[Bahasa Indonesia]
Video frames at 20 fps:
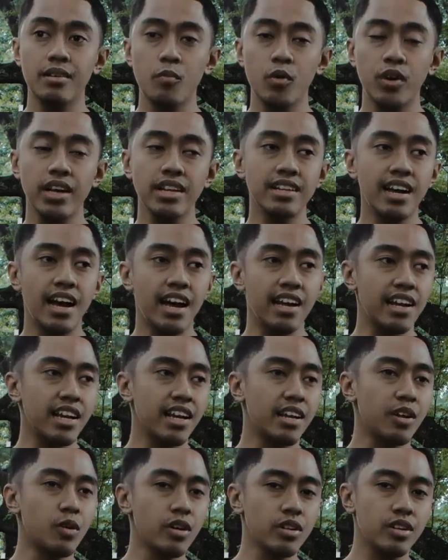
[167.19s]
mungkin tekanan
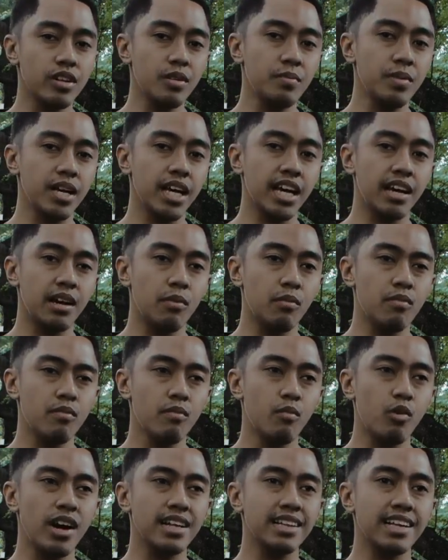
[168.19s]
gue tuh lebih kayak
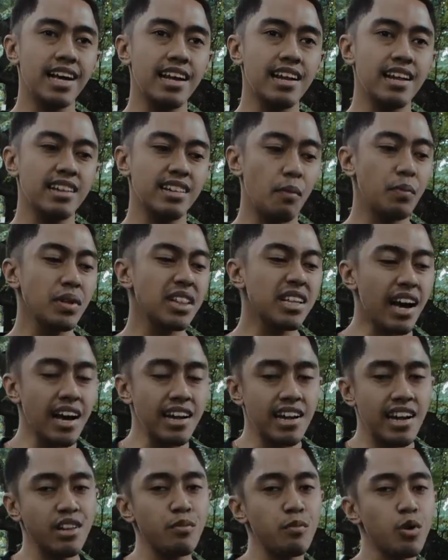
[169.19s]
bukan tekanan tapi
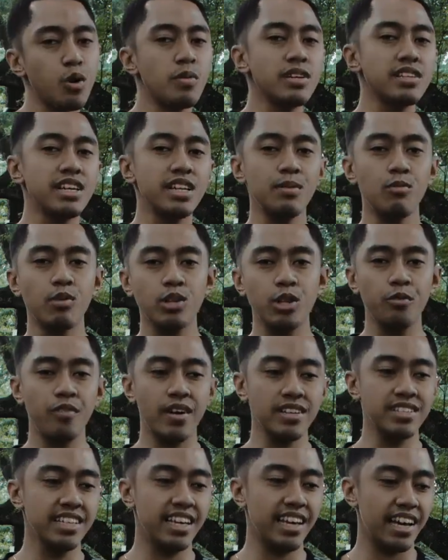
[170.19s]
tekanannya berubah jadi
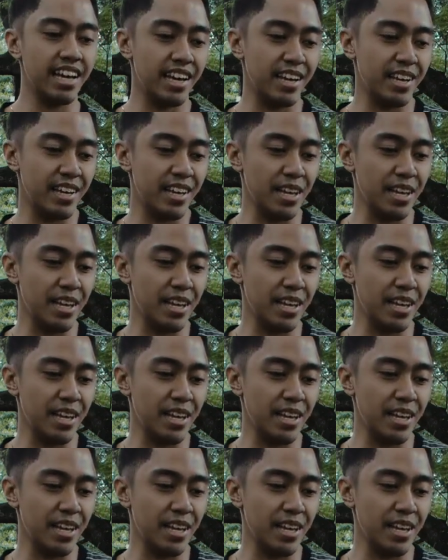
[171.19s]
motivasi kayak